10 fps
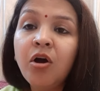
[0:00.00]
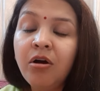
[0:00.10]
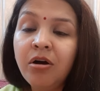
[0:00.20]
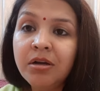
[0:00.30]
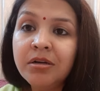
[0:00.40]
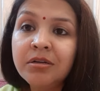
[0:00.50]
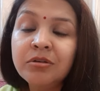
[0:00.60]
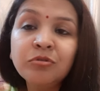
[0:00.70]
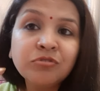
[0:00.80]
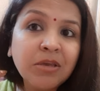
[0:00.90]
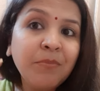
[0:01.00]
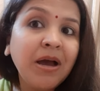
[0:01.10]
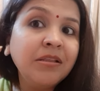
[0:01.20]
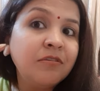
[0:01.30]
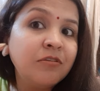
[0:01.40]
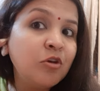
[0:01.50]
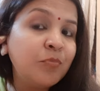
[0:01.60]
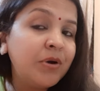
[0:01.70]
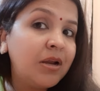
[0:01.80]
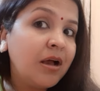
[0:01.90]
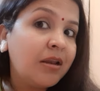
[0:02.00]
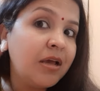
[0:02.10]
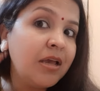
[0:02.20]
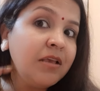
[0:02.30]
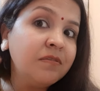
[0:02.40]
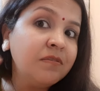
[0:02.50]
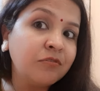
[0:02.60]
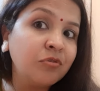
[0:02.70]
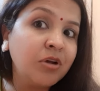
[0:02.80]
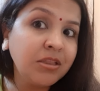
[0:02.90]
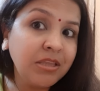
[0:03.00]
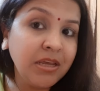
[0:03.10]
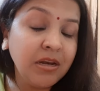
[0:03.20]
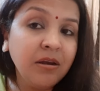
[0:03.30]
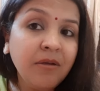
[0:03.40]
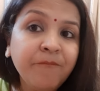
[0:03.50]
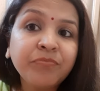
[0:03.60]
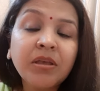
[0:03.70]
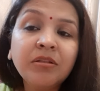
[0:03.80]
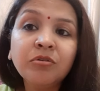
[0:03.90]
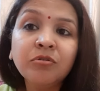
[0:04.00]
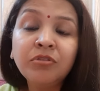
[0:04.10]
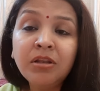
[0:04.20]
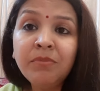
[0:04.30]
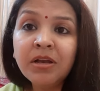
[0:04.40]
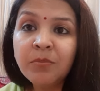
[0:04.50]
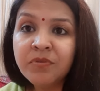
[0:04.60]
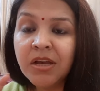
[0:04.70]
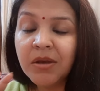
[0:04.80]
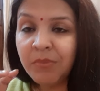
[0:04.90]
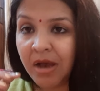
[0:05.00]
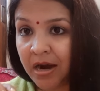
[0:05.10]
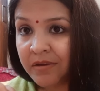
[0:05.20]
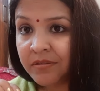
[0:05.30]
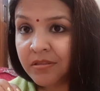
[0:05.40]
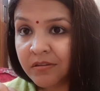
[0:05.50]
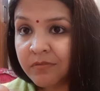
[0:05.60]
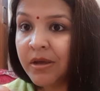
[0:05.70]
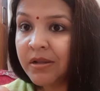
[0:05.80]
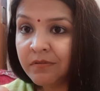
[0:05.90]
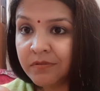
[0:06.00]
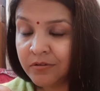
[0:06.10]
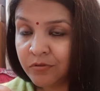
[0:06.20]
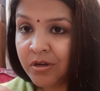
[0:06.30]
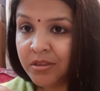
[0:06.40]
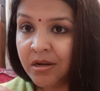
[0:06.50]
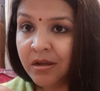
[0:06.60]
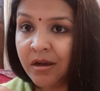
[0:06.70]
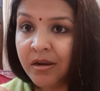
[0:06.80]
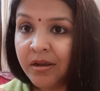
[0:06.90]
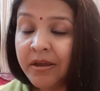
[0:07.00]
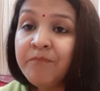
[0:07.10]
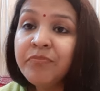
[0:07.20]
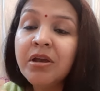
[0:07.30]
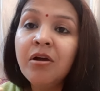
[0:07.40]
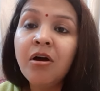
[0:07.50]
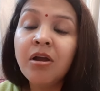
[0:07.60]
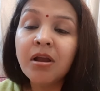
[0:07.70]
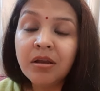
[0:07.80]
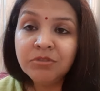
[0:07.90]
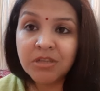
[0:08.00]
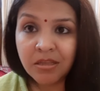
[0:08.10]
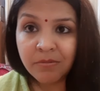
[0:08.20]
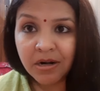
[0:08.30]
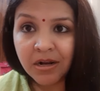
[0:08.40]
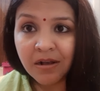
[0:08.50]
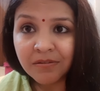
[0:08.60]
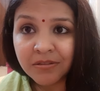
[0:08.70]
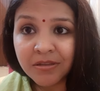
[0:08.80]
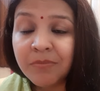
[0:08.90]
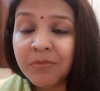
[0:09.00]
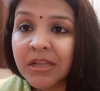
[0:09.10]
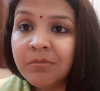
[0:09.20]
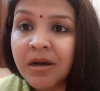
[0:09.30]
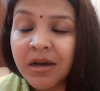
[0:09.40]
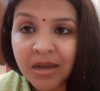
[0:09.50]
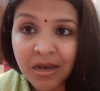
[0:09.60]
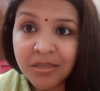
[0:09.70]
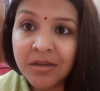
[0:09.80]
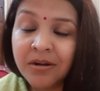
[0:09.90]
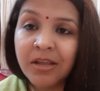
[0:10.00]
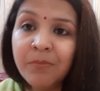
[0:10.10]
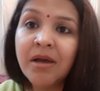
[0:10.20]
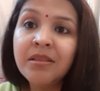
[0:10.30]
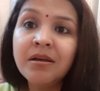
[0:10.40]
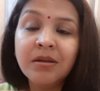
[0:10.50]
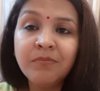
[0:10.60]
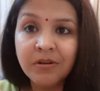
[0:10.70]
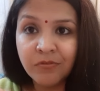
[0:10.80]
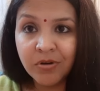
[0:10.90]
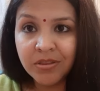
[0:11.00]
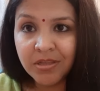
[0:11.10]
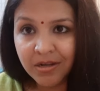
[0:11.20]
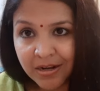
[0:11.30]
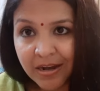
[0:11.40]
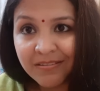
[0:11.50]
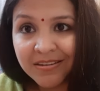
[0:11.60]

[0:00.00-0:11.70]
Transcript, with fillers: और उसके बाद इसके ऊपर लगाना है सरसों का तेल तो दिन में कम से कम आठ से दस बार सरसों का तेल लगाना है और अगर हम ज़्यादा बार लगा सकते हैं मतलब हर आधे घंटे बाद अगर हम सरसों का तेल लगा